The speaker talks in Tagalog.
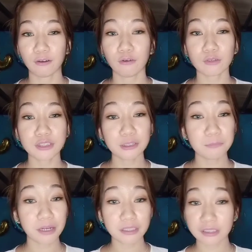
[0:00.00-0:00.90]
O, sino
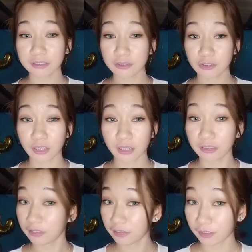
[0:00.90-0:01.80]
mga guilty dyan?
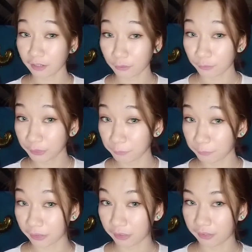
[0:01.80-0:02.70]
Hindi lang ako, di ba?